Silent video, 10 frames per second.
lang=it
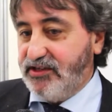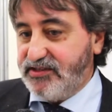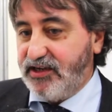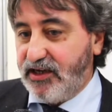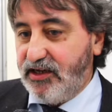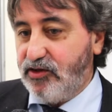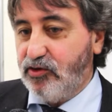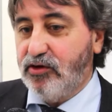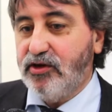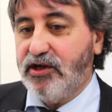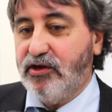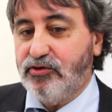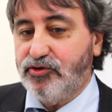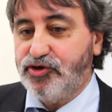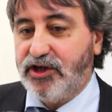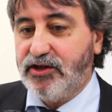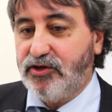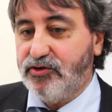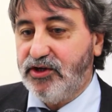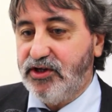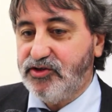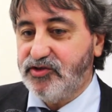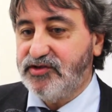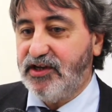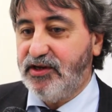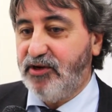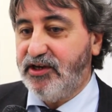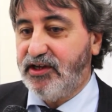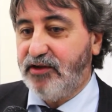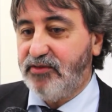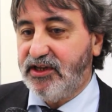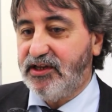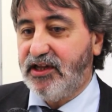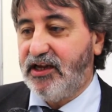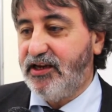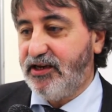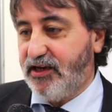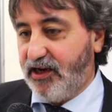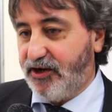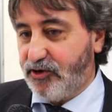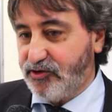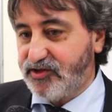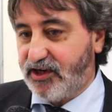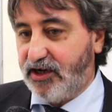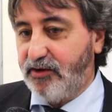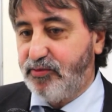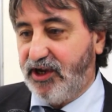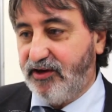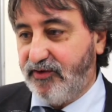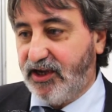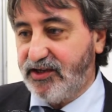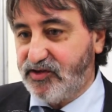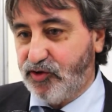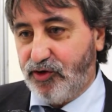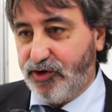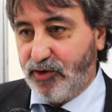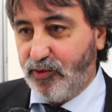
inserito il concetto di sostenibilità ambientale nella nostra pianificazione,